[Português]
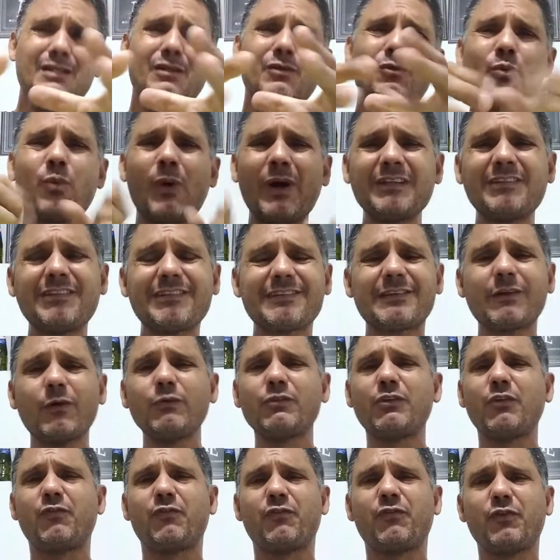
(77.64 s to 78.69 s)
com adição
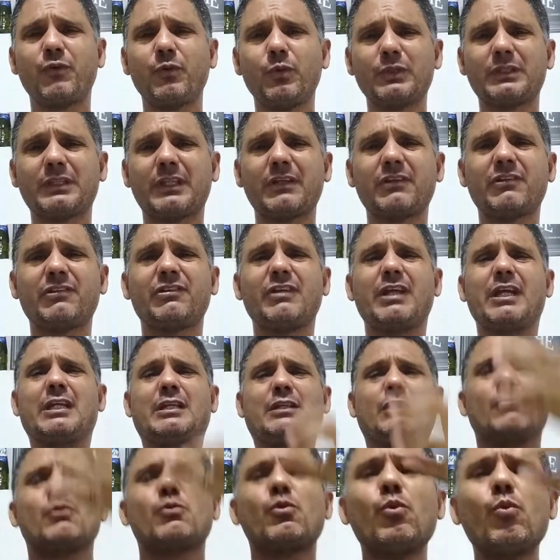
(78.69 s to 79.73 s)
de frutas
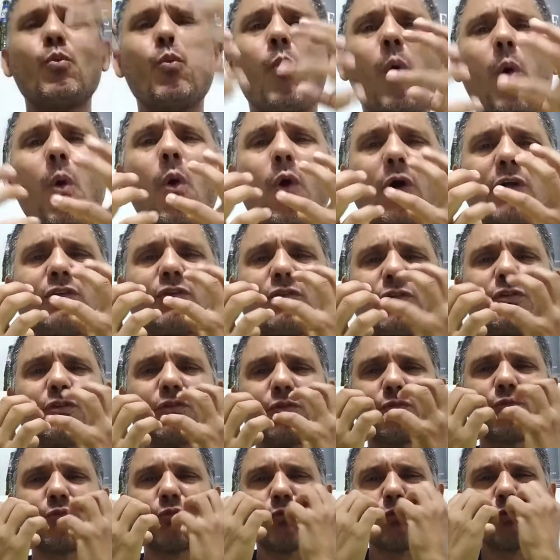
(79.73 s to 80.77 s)
e com outro
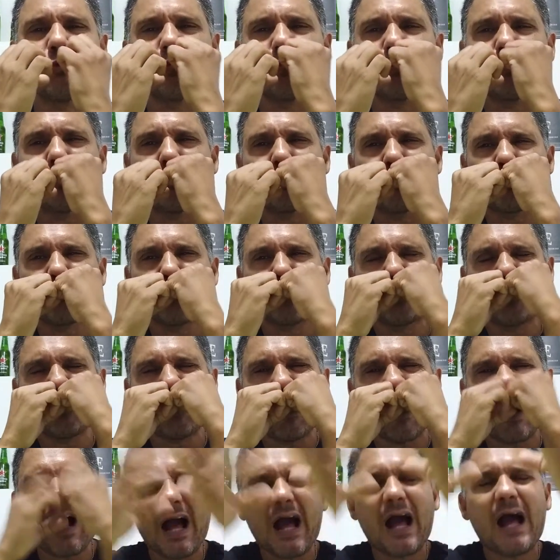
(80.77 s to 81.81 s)

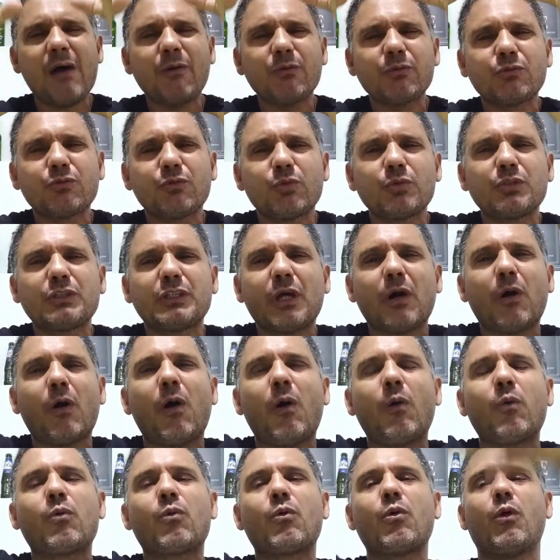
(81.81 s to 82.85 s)
alto teor
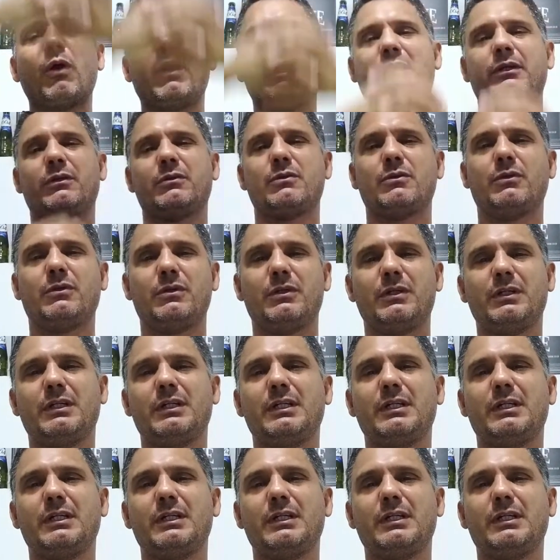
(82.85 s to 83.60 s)
alcoólico.